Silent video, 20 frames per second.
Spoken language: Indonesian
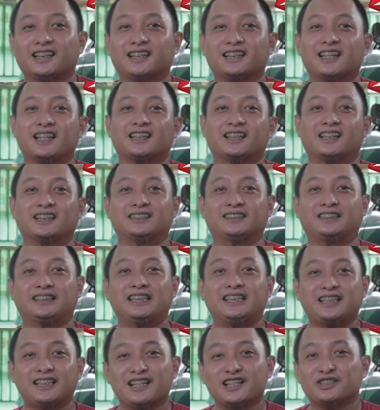dan
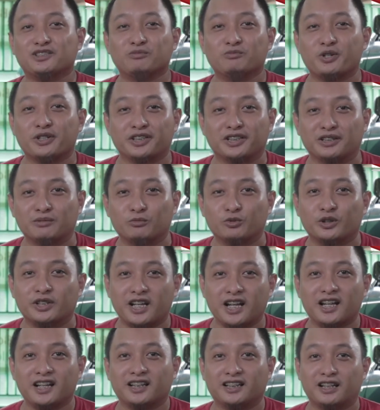ketika semua jadi
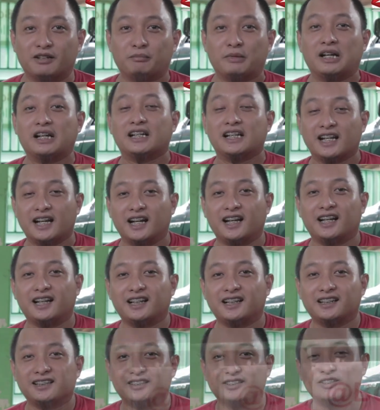mudah kenapa
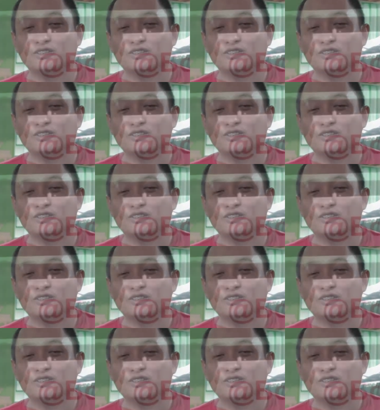enggak